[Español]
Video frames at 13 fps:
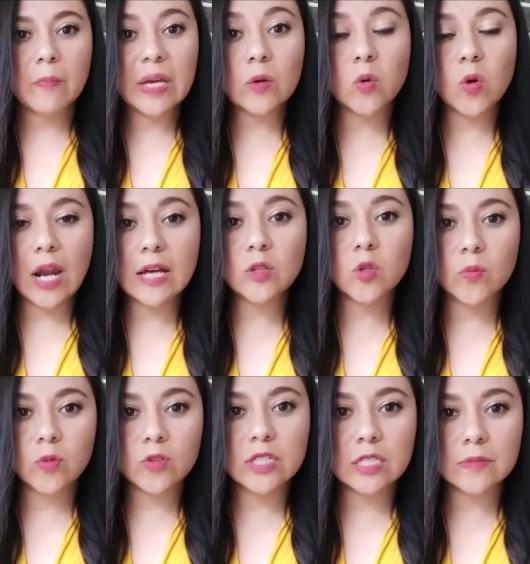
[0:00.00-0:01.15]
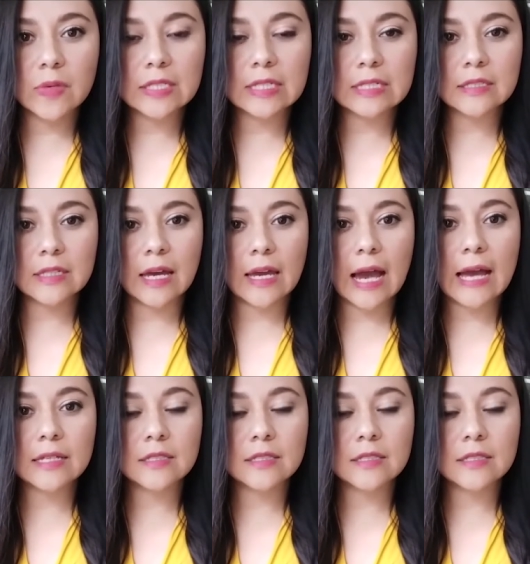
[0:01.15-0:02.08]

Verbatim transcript: vinculando muchas veces a, a,